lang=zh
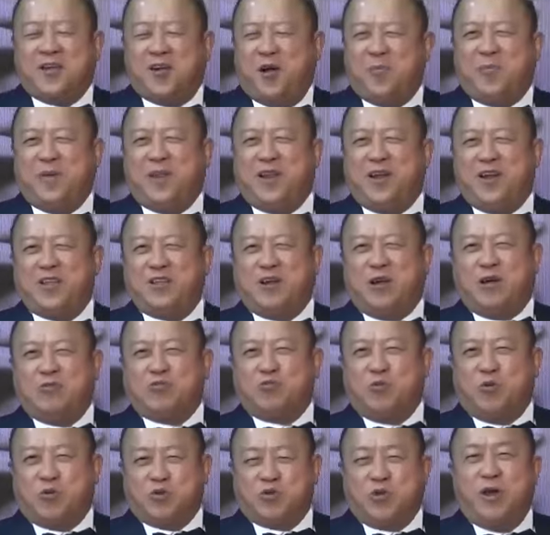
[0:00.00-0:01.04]
隔壁的人就告
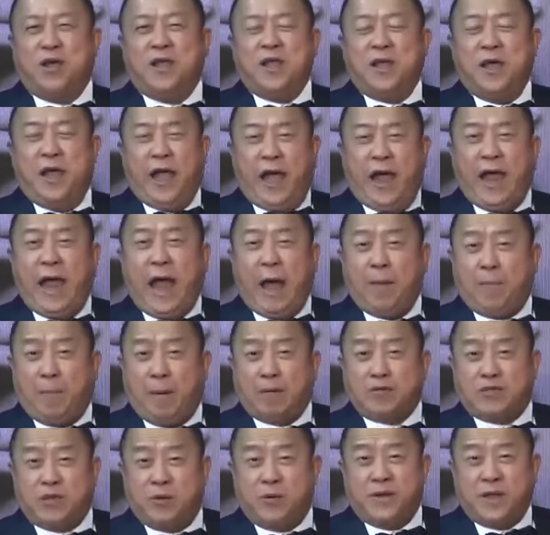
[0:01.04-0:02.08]
诉我说：“哎呀，
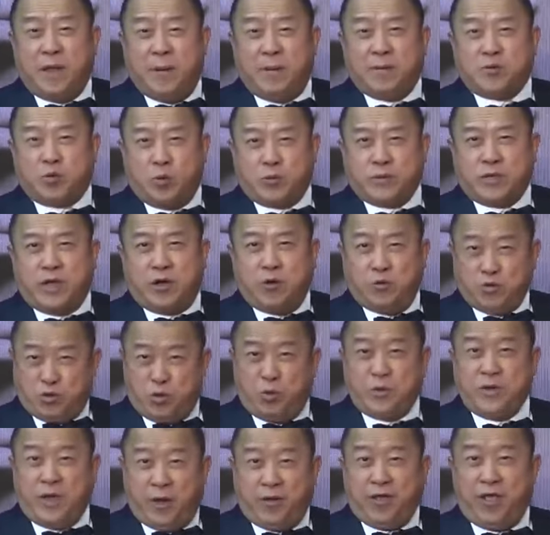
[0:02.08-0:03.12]
宝结问你要不要送这个？”我
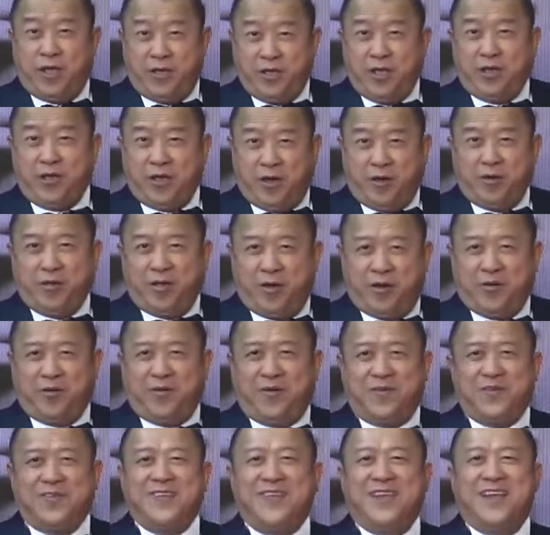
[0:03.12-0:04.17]
说：“我要要要要
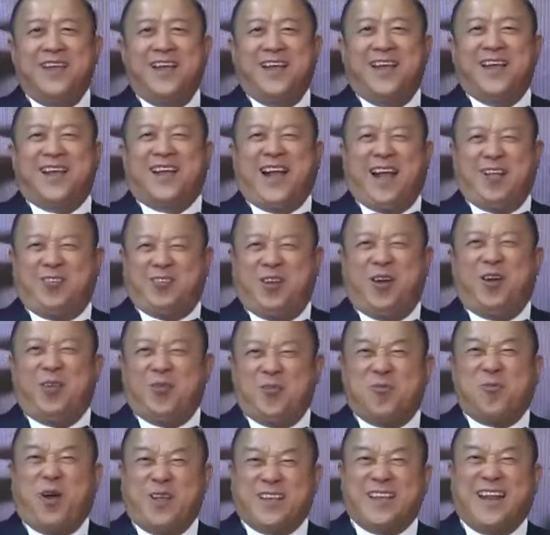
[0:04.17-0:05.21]
要。”曾志伟对
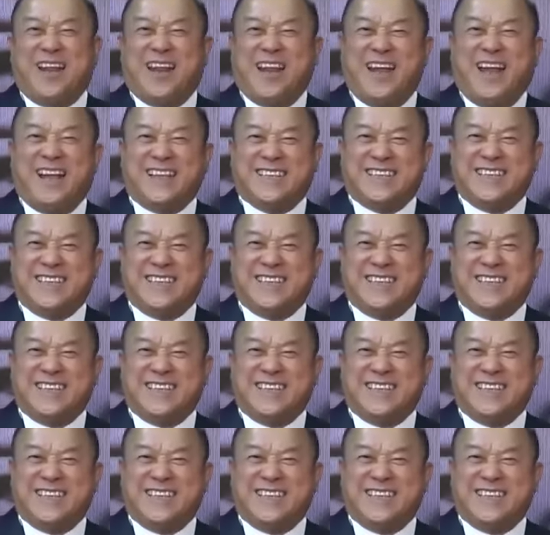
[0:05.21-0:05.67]
于曾宝仪的